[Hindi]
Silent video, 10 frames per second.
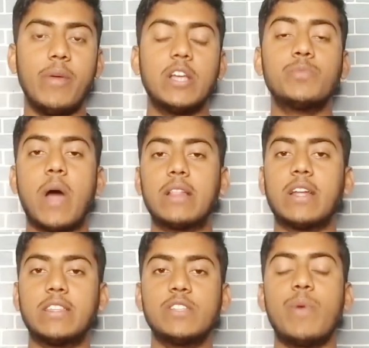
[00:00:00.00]
अभी कैसे
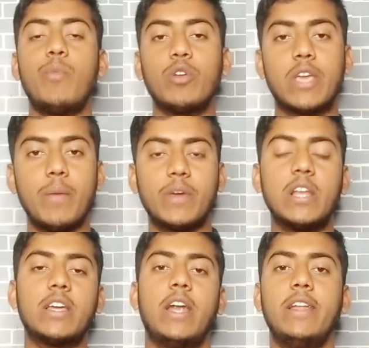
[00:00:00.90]
बात करते हैं इसमें आप लोग गेम
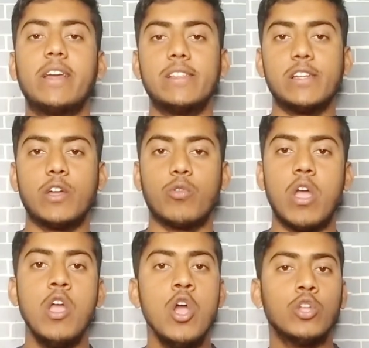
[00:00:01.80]
खेल कर रनिंग कैसे करोगे